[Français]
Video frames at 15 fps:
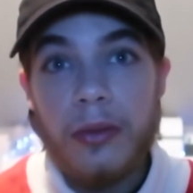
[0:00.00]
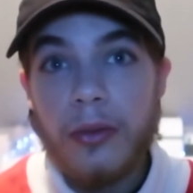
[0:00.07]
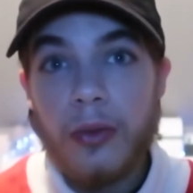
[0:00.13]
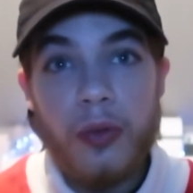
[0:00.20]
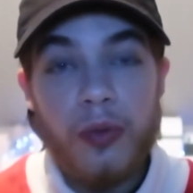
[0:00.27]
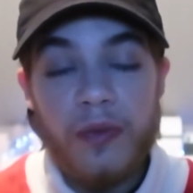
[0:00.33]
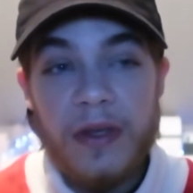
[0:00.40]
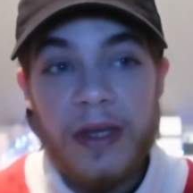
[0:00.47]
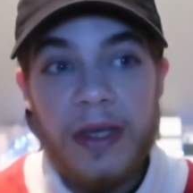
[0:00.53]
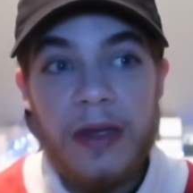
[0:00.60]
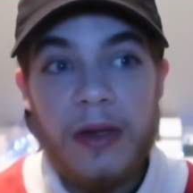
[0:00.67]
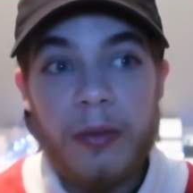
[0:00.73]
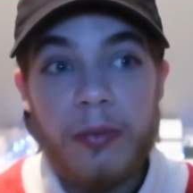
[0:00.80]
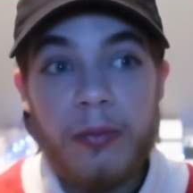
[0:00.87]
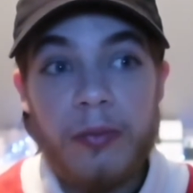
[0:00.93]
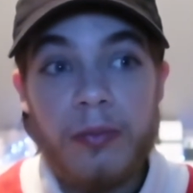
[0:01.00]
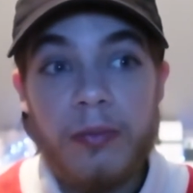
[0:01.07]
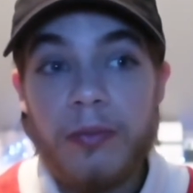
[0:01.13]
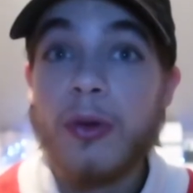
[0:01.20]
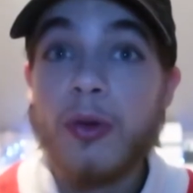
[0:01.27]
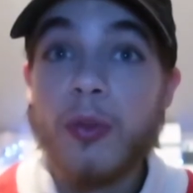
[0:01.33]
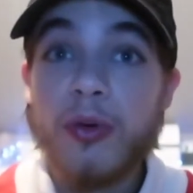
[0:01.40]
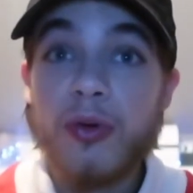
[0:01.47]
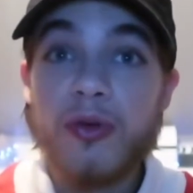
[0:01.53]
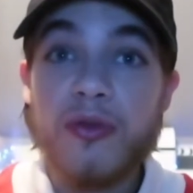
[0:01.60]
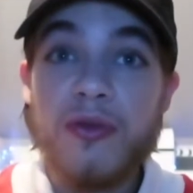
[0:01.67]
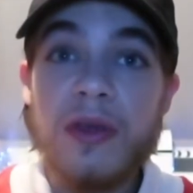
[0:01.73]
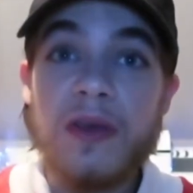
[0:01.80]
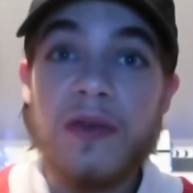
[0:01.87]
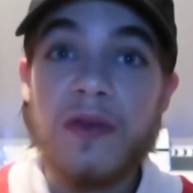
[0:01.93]
au contraire, le
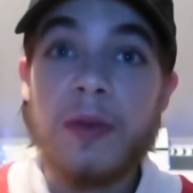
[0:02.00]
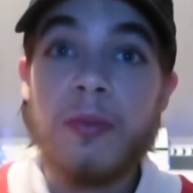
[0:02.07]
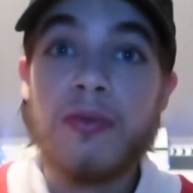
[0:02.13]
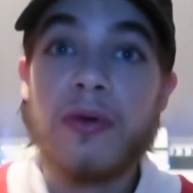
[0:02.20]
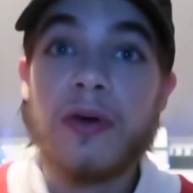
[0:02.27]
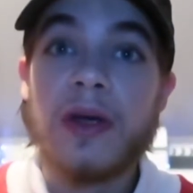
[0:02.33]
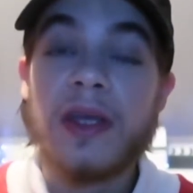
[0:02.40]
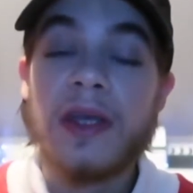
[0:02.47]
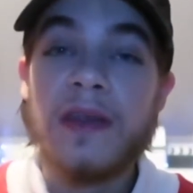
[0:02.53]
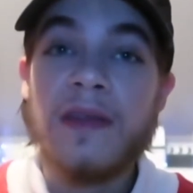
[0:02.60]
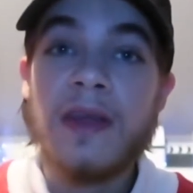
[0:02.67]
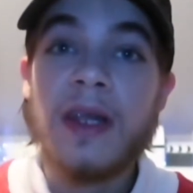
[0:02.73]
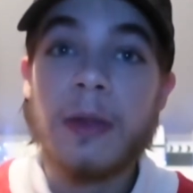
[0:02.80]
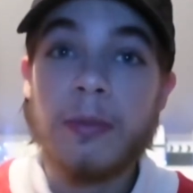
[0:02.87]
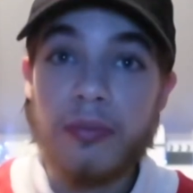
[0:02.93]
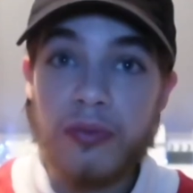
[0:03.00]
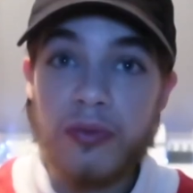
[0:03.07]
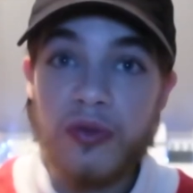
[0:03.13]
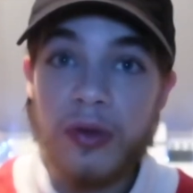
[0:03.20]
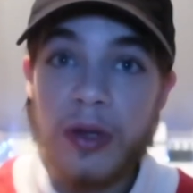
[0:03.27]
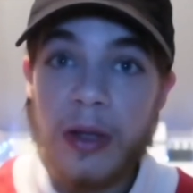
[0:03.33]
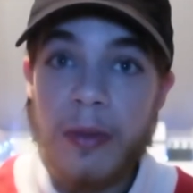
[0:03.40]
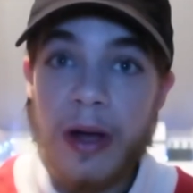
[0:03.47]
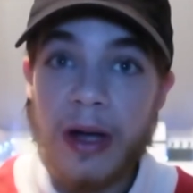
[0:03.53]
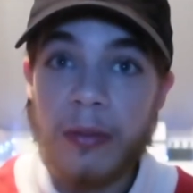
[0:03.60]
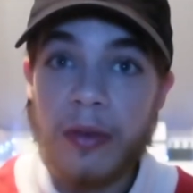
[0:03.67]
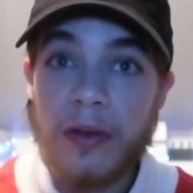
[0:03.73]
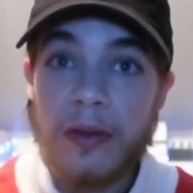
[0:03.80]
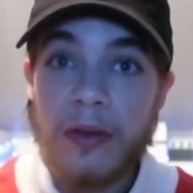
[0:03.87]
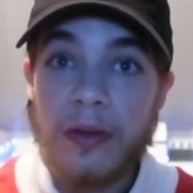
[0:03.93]
produit est fait pour aider la pousse de la barbe.